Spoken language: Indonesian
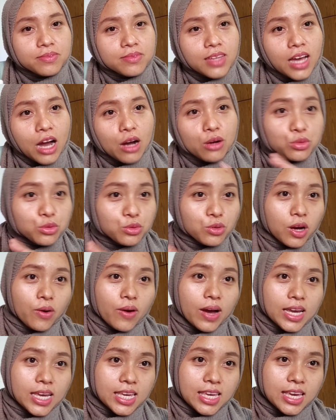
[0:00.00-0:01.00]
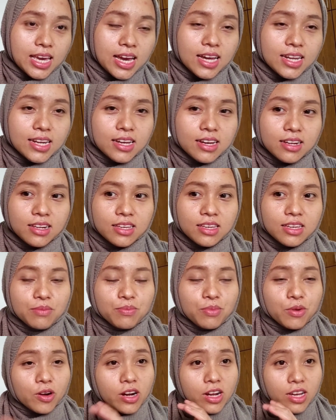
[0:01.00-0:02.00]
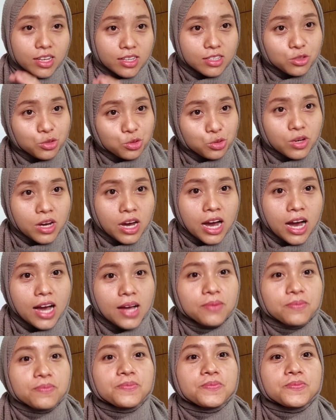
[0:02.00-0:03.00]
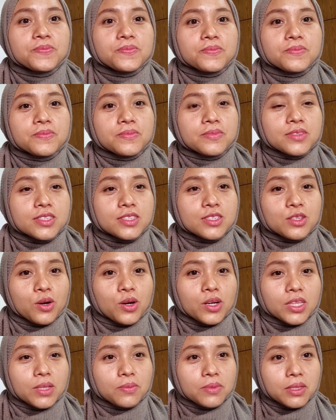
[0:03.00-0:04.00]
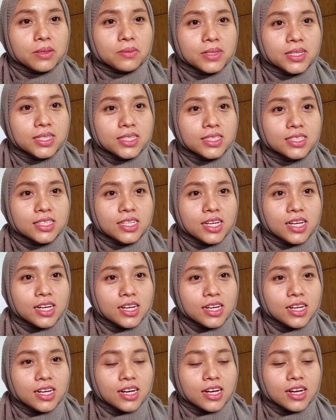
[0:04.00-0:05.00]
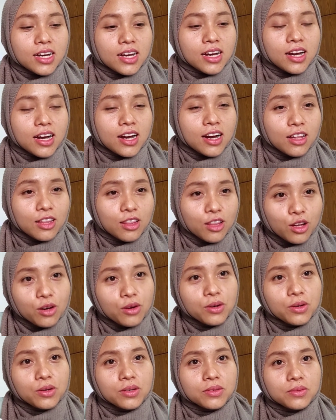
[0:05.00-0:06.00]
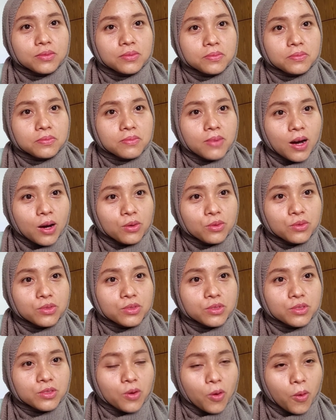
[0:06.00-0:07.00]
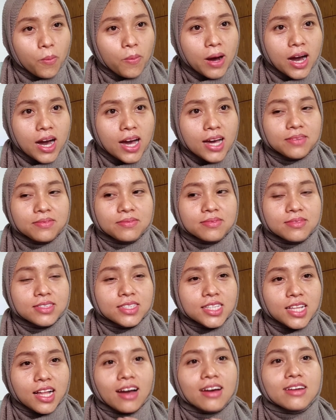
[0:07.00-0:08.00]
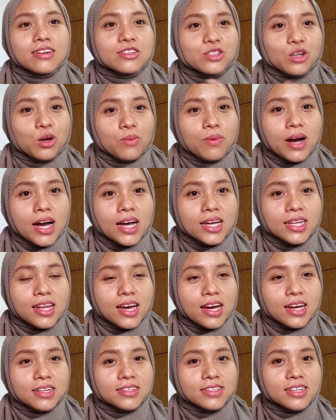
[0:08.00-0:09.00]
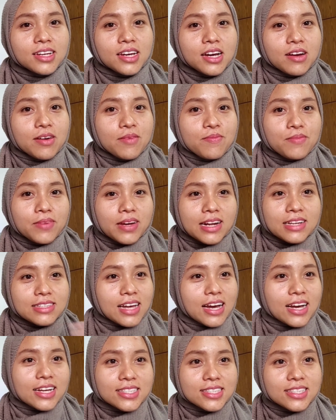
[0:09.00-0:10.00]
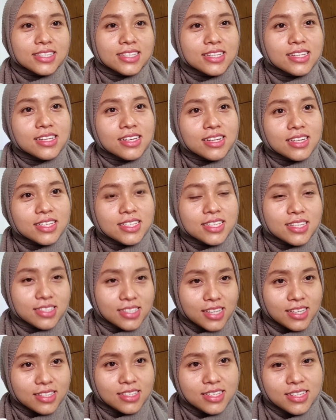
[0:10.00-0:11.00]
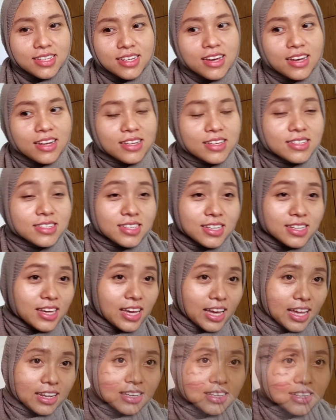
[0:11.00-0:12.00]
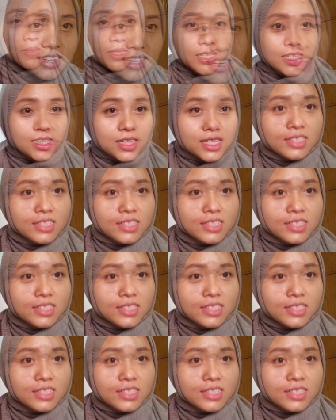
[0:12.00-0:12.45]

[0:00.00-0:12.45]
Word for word: aku suka wanginya dari produk ini juga so teman-teman kalau mau coba silahkan dicoba dan rasakan sendiri sensasi dari skincare ini